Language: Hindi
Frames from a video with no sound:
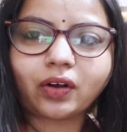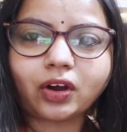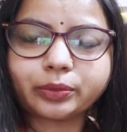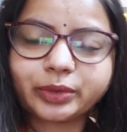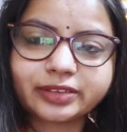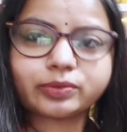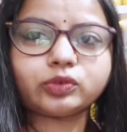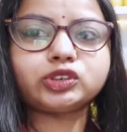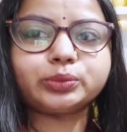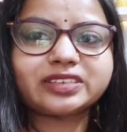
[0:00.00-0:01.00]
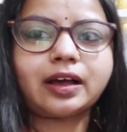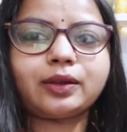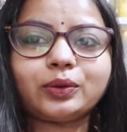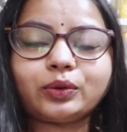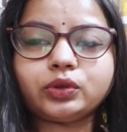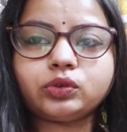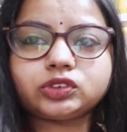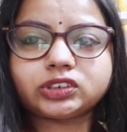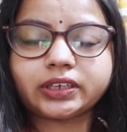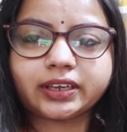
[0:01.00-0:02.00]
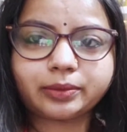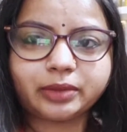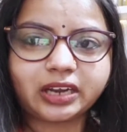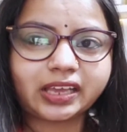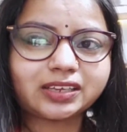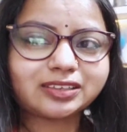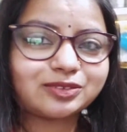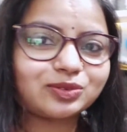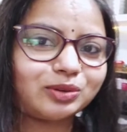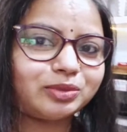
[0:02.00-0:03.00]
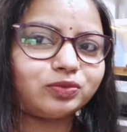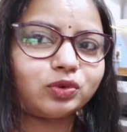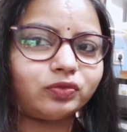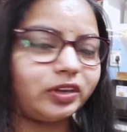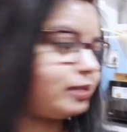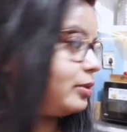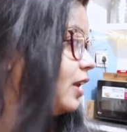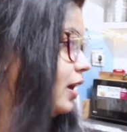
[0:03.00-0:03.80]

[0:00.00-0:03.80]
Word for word: और बस कुछ मसालों को यूज करके बनाया जाता सो तो अभी वो वही बना